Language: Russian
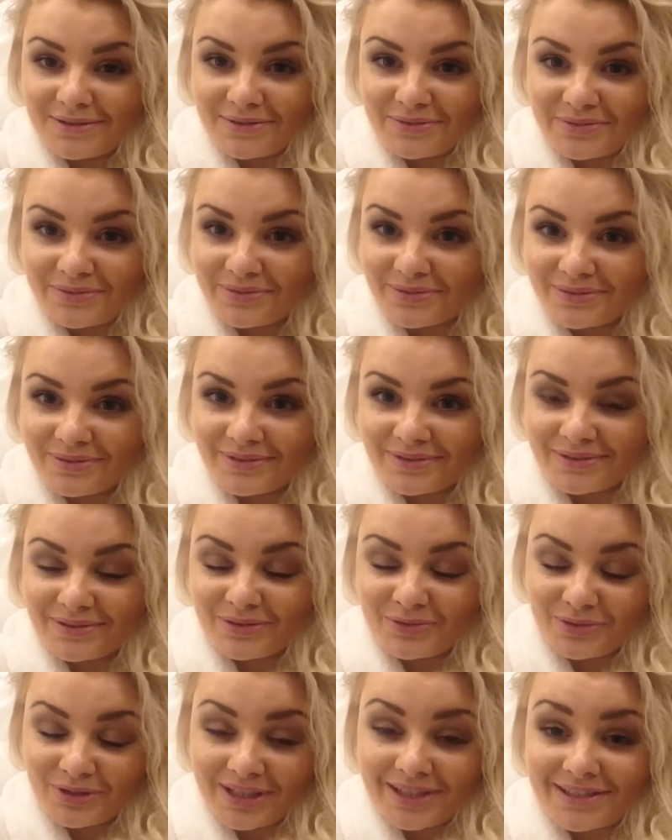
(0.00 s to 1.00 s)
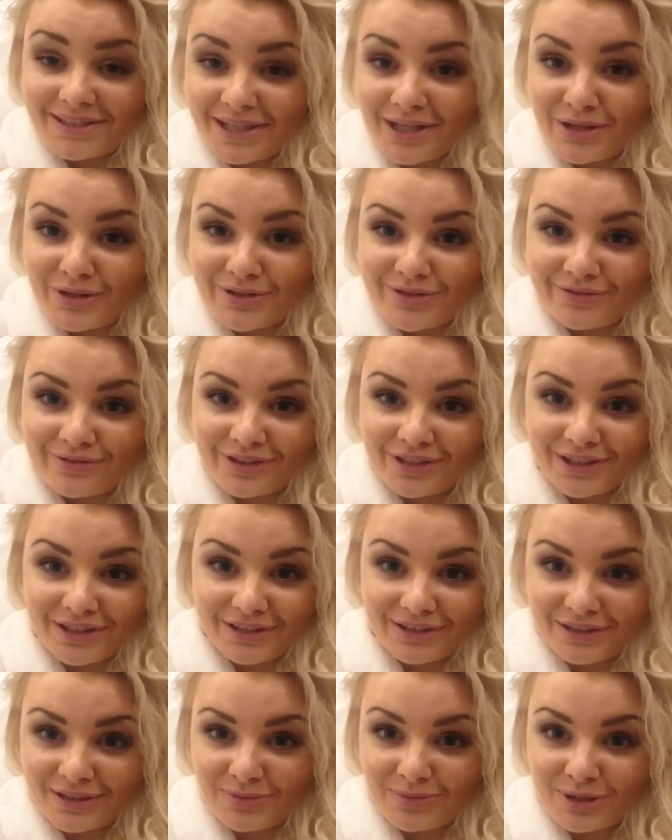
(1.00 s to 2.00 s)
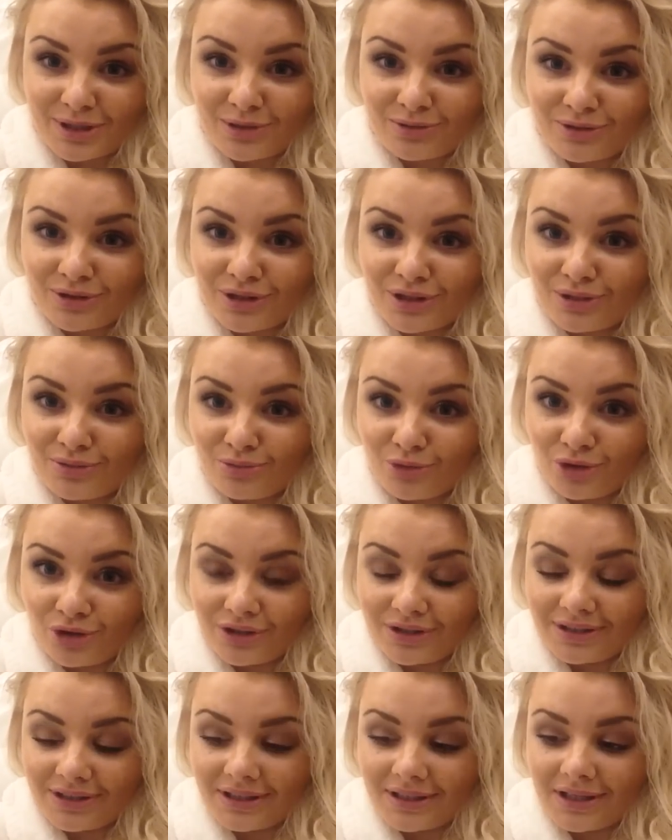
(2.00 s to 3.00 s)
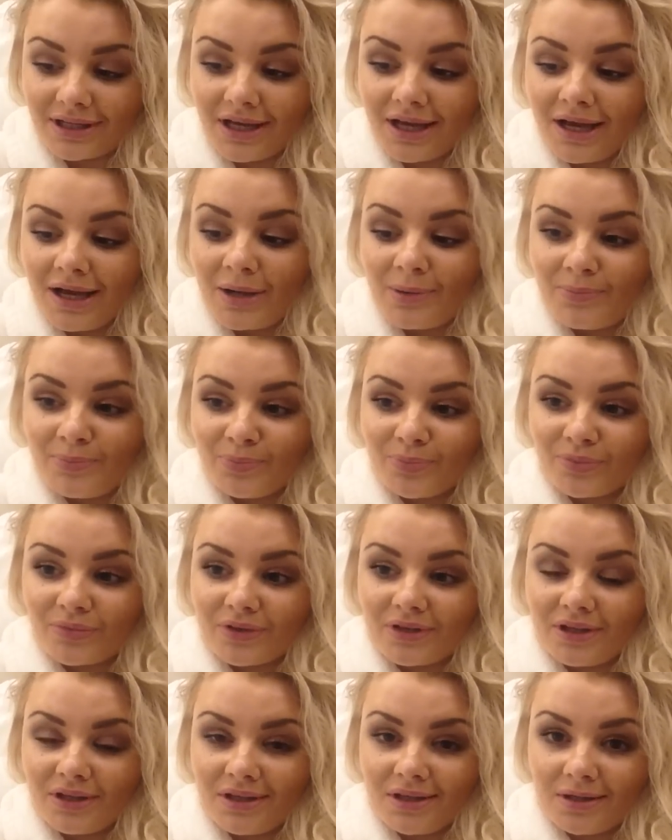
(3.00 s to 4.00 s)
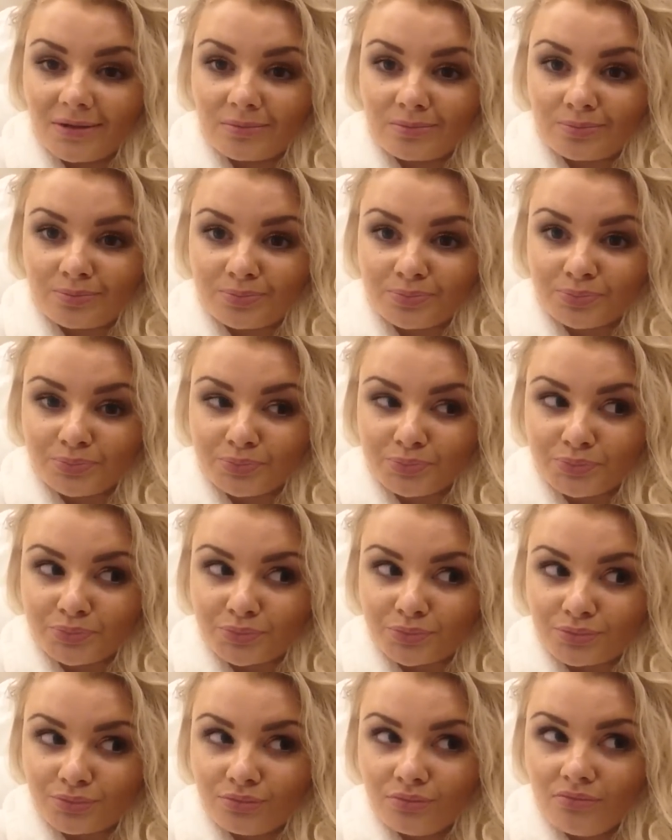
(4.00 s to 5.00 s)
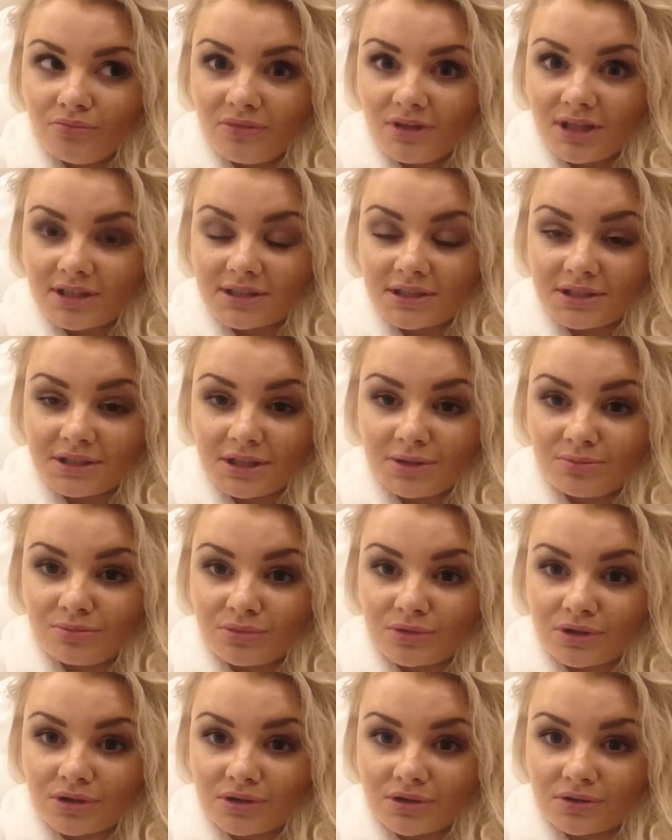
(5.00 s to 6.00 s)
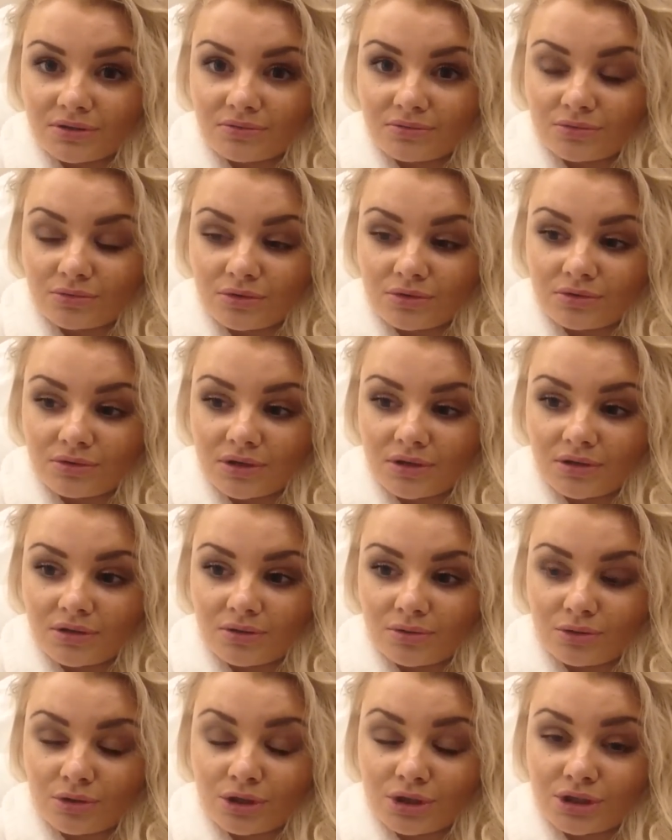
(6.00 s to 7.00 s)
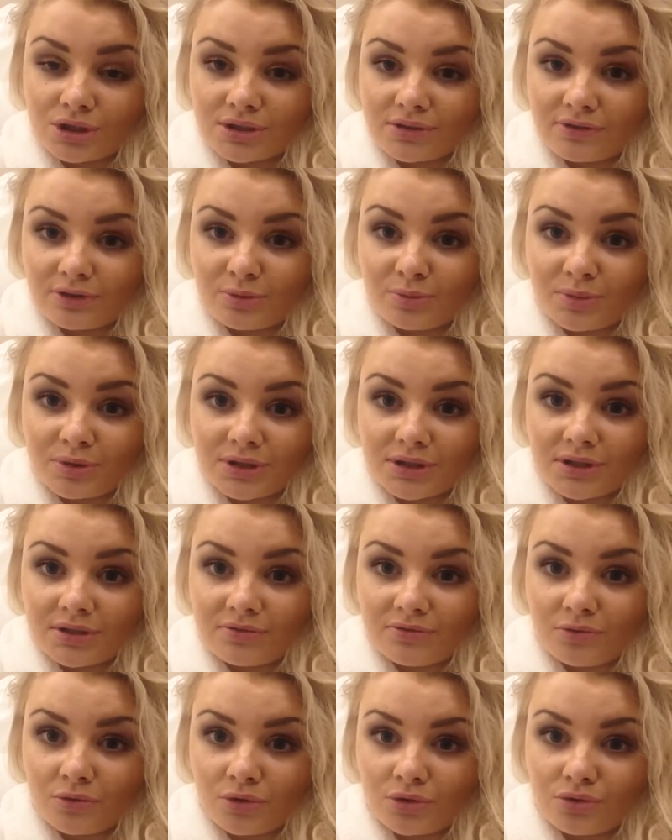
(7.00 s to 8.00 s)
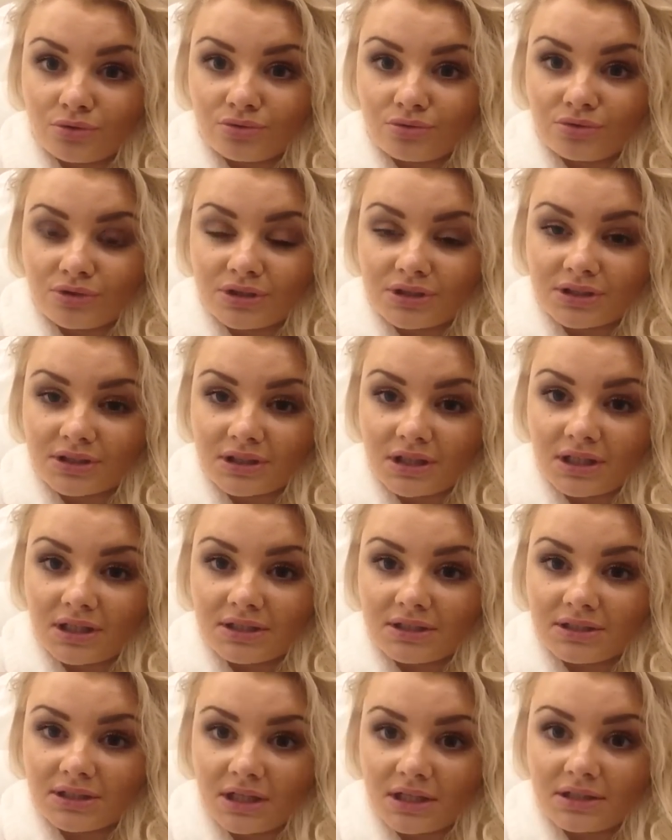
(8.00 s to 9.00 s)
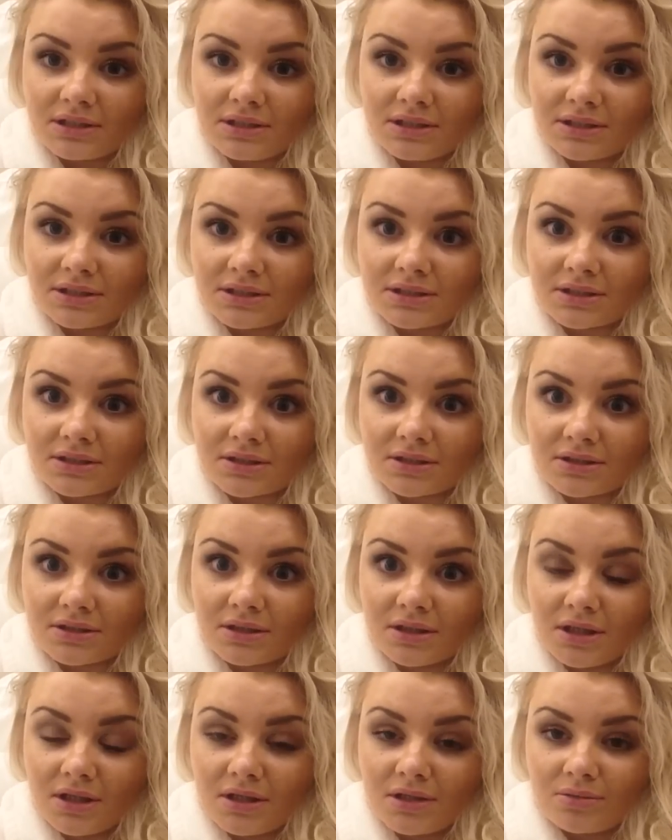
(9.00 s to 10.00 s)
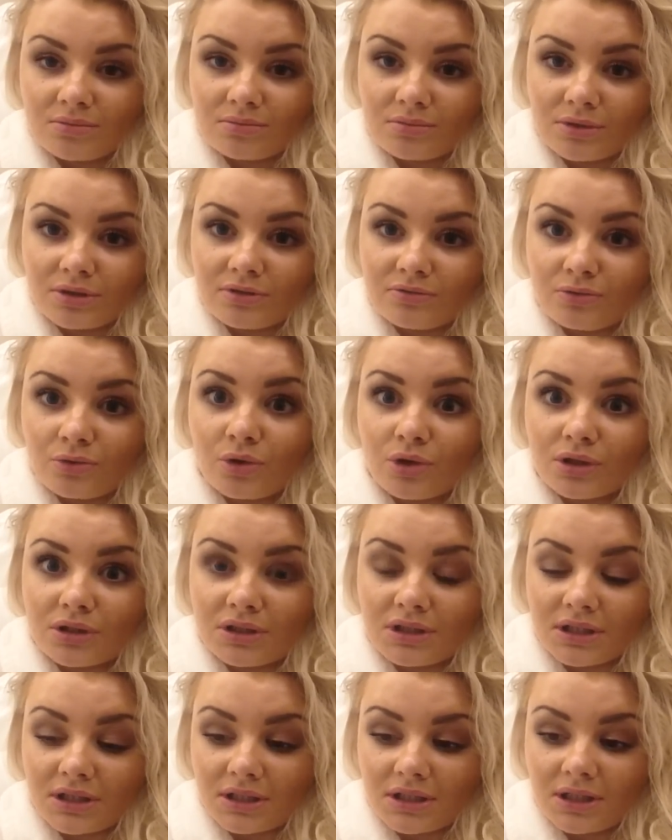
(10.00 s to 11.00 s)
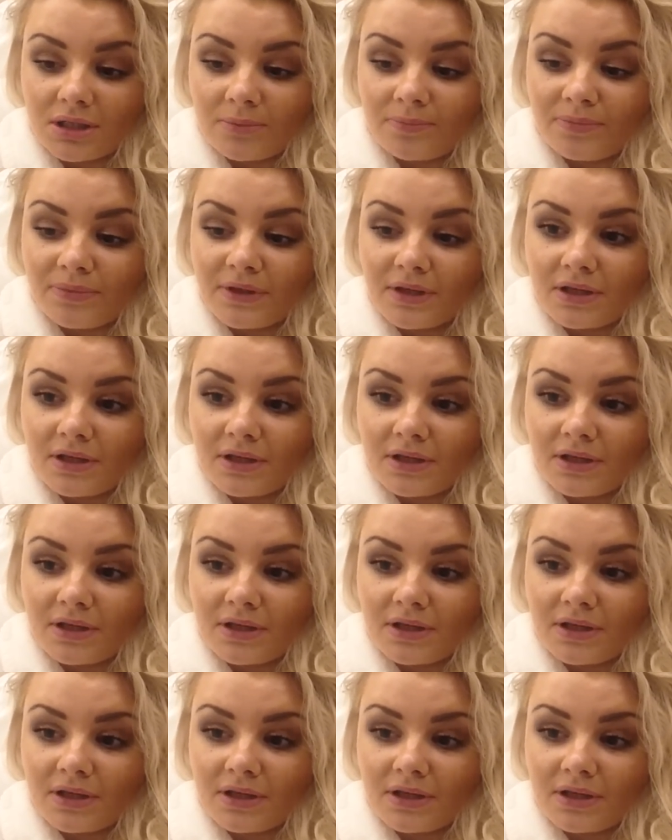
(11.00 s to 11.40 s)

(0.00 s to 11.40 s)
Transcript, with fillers: ну, я знаю, если в отеле это абсолютно не мой отель. И затем э, Э, он начал звонить по телефону и искать адрес э, моего отеля.